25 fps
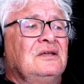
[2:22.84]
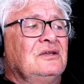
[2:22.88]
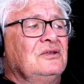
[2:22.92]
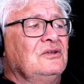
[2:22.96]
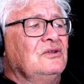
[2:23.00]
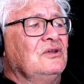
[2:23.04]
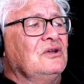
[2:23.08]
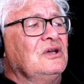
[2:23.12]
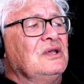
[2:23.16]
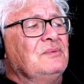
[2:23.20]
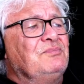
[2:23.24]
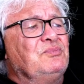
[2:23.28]

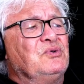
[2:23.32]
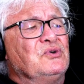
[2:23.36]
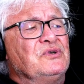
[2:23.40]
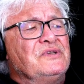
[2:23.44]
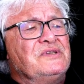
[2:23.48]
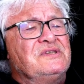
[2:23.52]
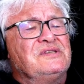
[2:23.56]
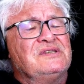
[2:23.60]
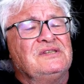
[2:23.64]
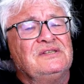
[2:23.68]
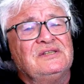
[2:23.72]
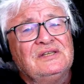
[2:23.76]
Dans la
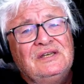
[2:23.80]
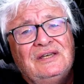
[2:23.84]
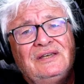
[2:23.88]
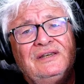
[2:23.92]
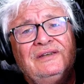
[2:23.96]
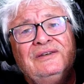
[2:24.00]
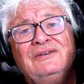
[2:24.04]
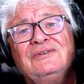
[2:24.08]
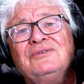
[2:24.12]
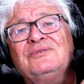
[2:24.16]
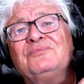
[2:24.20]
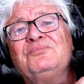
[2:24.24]
poésie,
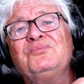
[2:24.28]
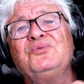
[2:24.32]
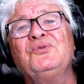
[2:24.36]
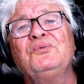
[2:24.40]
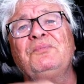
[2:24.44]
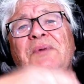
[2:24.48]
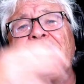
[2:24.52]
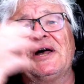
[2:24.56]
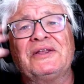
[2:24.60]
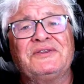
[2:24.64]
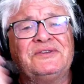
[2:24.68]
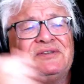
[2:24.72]
on peut
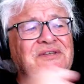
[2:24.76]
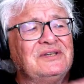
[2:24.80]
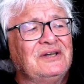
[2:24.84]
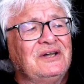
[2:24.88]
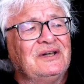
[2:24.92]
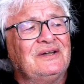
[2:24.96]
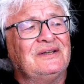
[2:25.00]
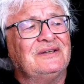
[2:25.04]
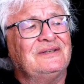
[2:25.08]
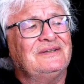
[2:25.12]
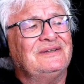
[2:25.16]
partir euh,